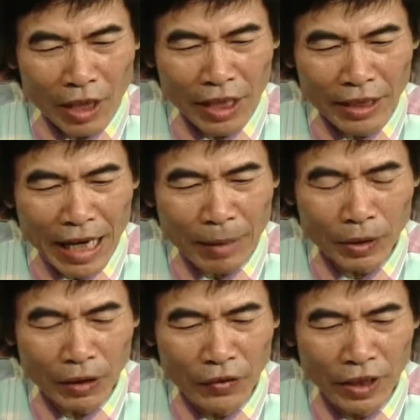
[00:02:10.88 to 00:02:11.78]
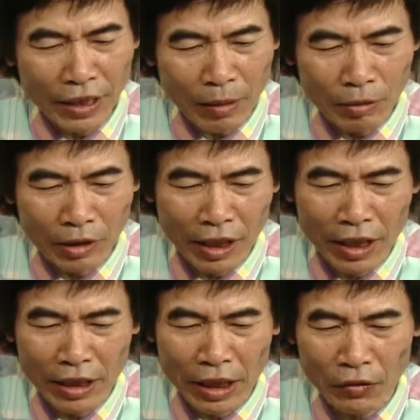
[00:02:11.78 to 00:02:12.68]
khi giảm chi phí xong thì
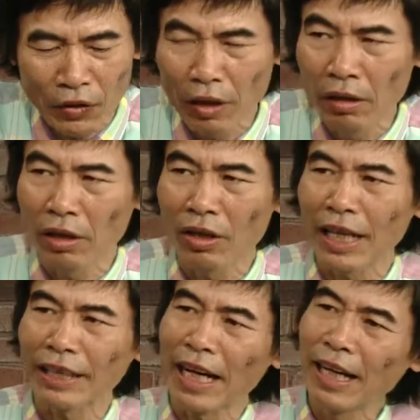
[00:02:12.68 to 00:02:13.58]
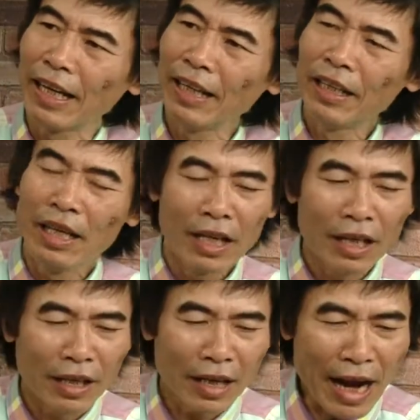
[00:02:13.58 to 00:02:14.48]
cái chi phí lương nó lại tăng
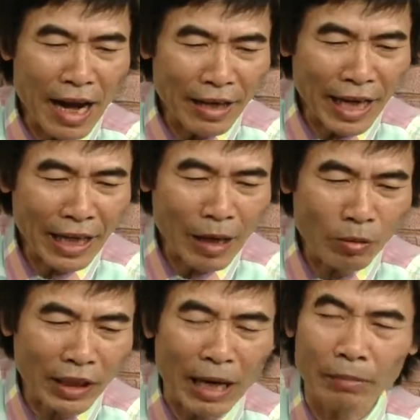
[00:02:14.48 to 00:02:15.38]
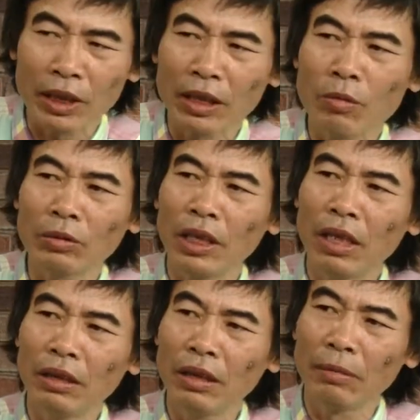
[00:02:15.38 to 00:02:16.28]
đáng lẽ không giảm thì công ty
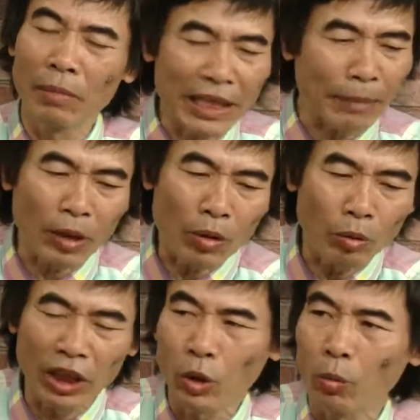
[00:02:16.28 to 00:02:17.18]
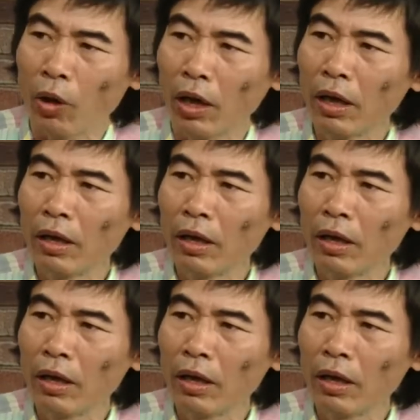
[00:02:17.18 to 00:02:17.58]
đứng mà giảm xong công ty sụp luôn